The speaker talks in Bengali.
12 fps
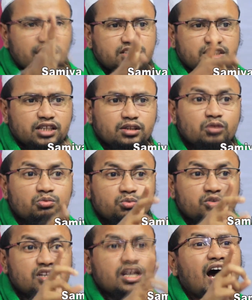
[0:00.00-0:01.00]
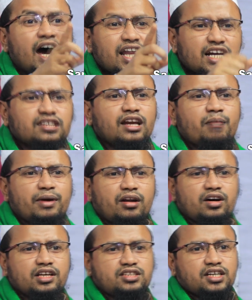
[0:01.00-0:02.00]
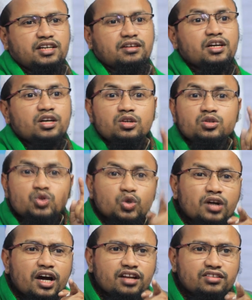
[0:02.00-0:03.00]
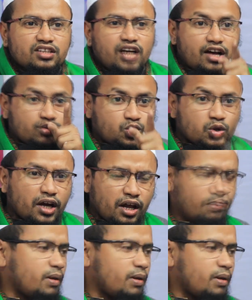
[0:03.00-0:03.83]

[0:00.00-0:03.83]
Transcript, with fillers: আজকে তো জিনা আরেকটা বের হয়েছে চুকের জিনা চুকের